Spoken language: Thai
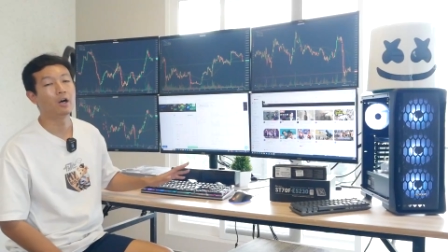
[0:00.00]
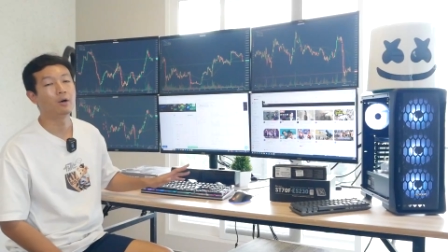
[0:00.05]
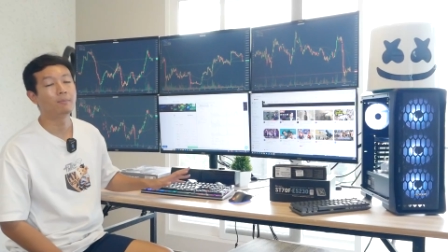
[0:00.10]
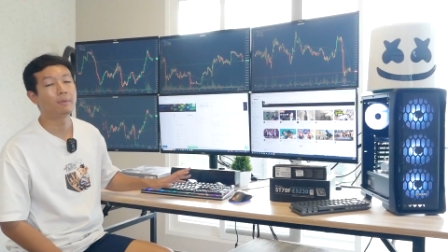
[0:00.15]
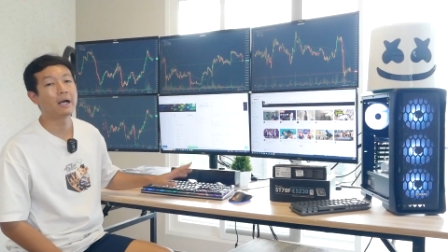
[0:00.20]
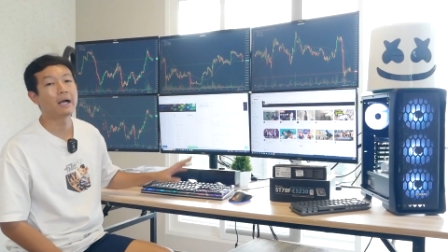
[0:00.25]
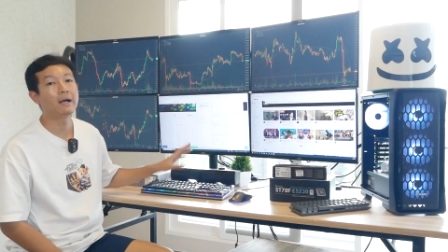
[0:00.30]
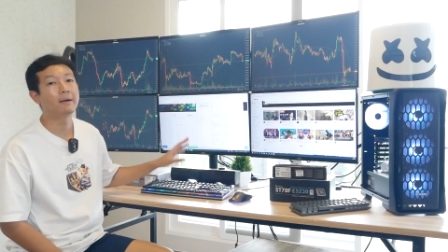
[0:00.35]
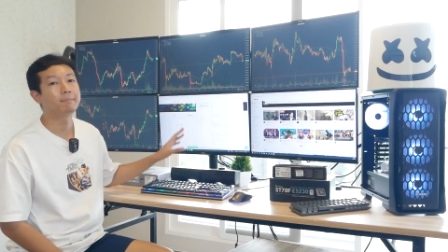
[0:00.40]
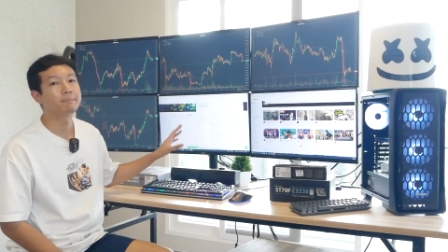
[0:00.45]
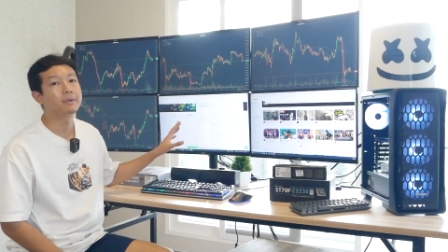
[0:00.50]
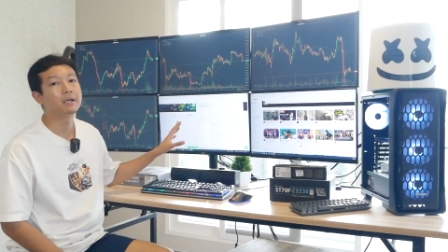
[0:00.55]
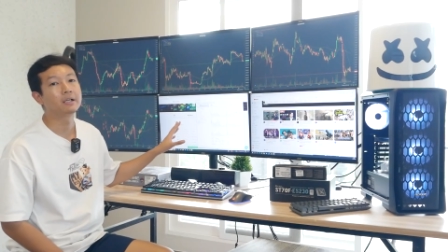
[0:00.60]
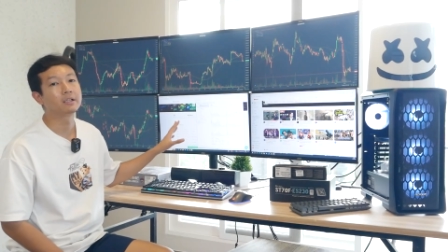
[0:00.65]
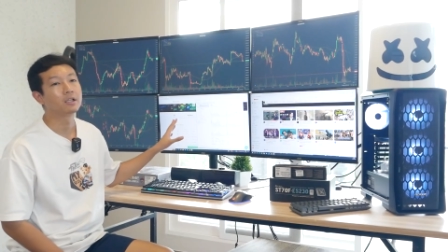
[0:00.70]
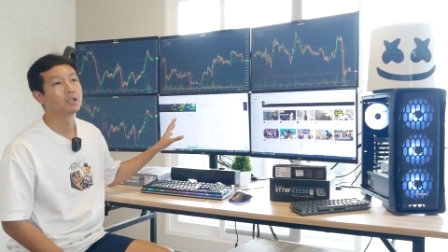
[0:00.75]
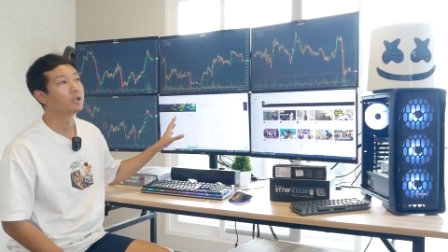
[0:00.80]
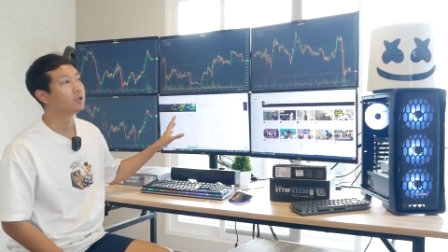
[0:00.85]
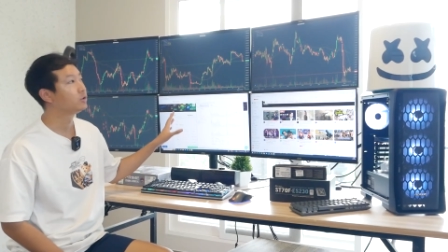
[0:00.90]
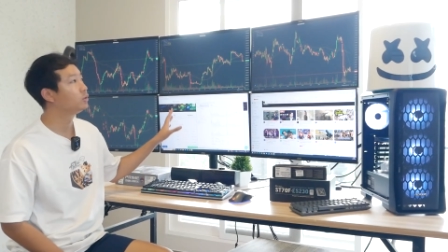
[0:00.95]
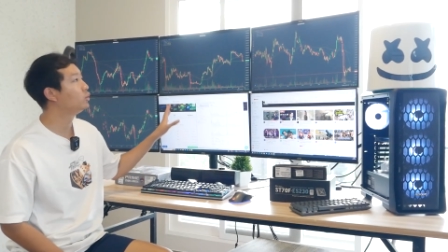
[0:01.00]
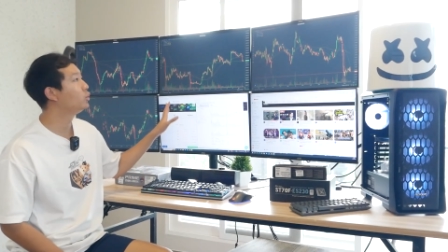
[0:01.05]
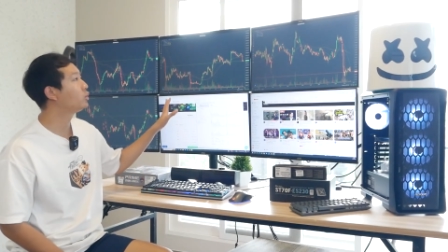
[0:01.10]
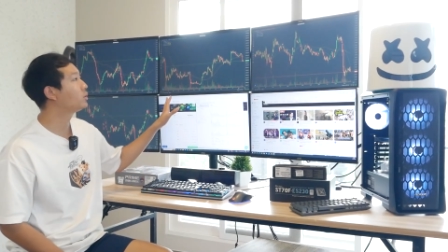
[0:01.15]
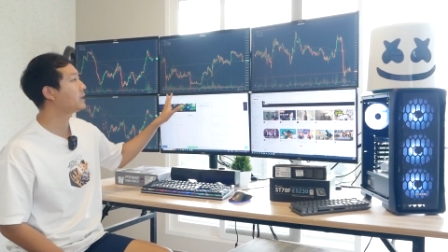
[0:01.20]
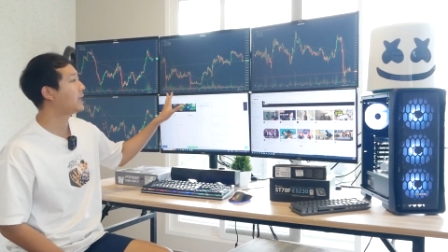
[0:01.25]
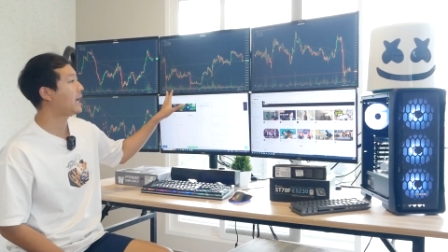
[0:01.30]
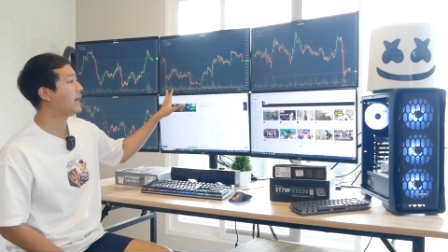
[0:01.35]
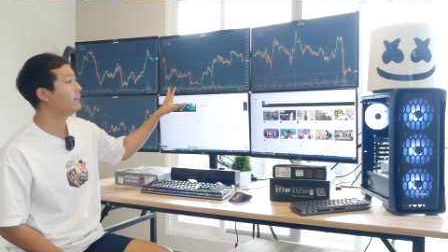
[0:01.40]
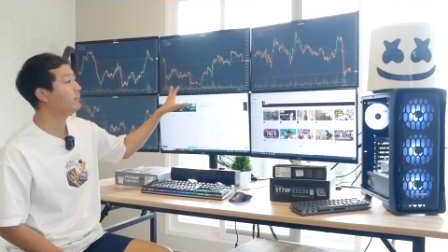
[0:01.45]
เอามาเปิดดู
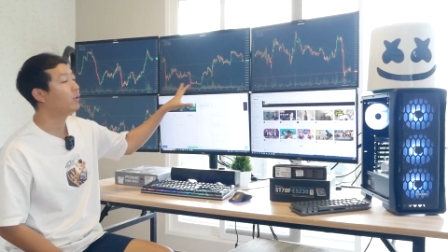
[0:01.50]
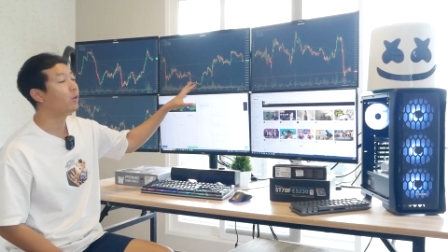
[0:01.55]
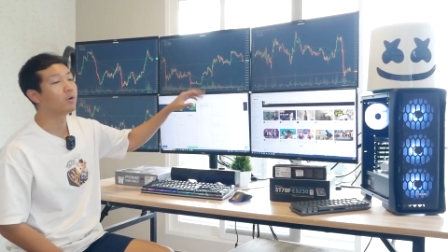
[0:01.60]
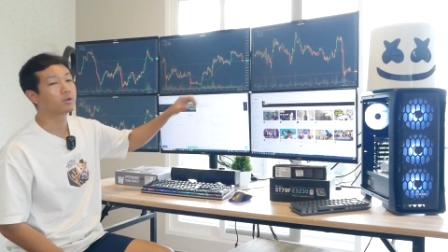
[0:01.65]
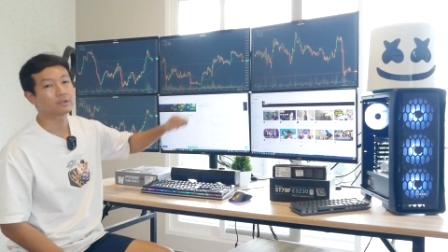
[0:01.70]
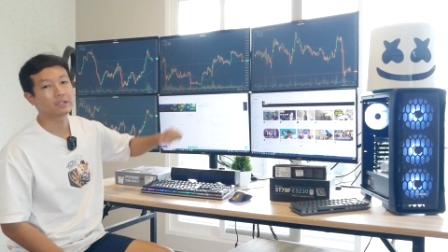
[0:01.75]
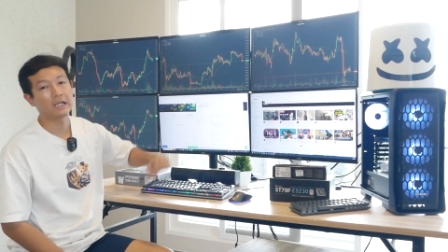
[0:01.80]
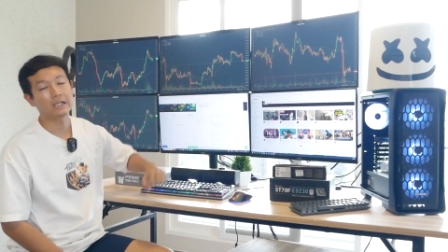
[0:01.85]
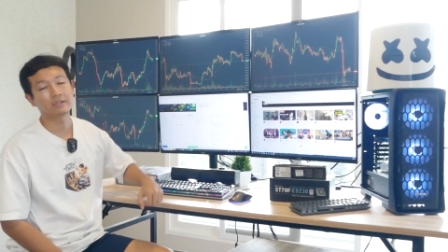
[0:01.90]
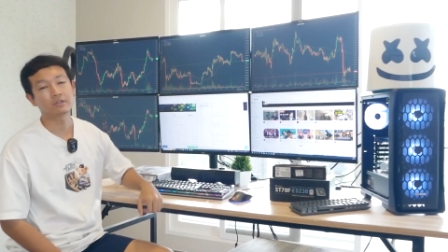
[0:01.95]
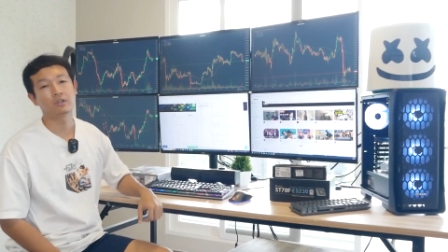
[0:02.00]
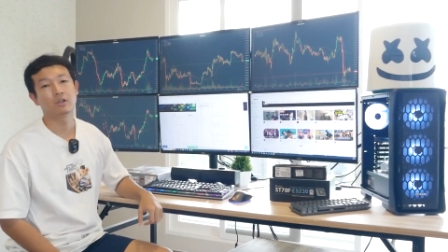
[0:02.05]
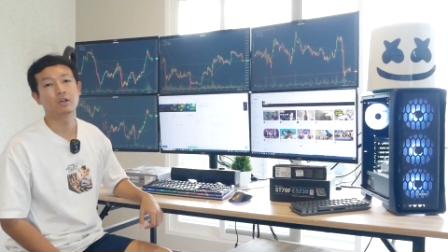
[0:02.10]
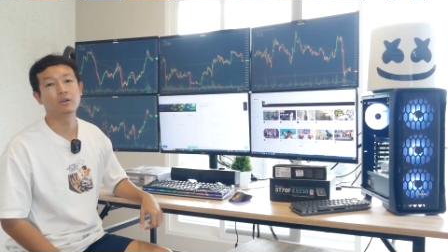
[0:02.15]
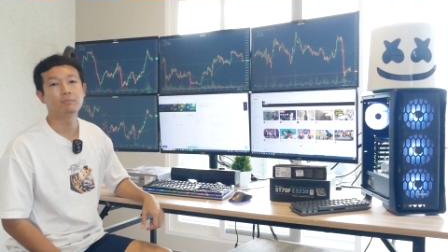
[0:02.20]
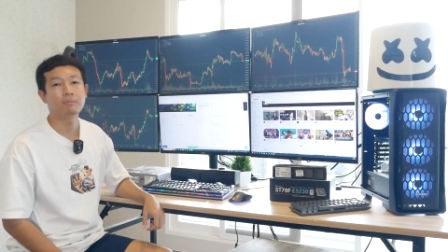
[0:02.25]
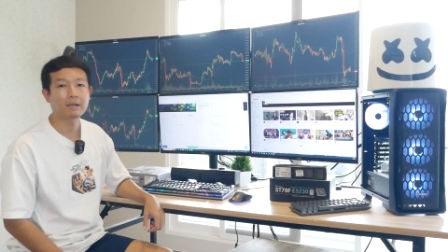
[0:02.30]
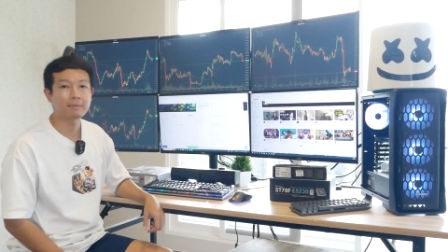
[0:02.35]
กราฟ6หน้าจอ